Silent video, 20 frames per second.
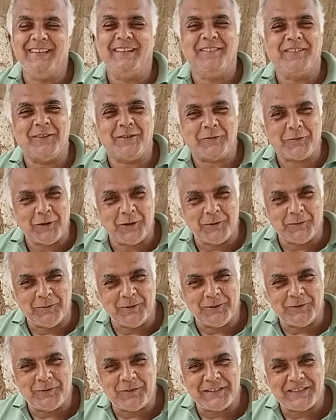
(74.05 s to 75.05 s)
Se todo
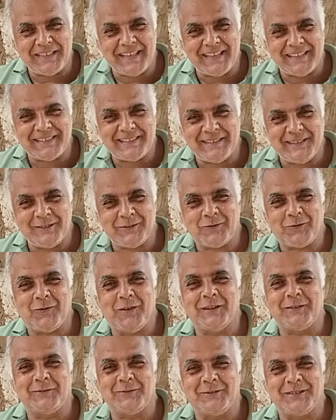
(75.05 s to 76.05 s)
mundo fizesse isso,
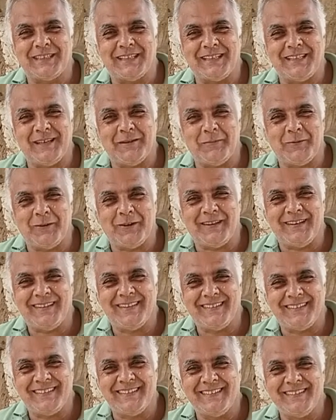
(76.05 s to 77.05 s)
quanto não seria bom, né?
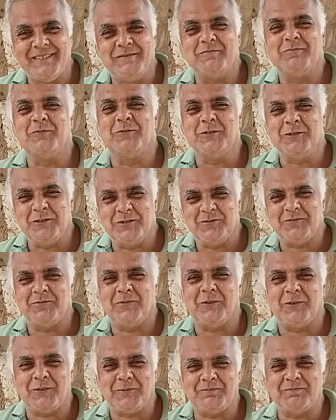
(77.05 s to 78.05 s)
Muito
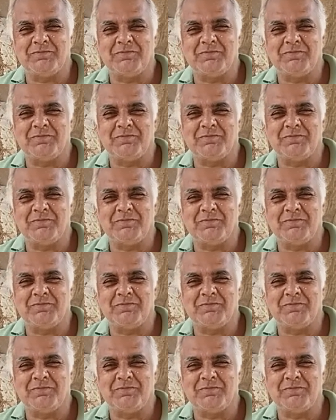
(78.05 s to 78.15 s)
bom.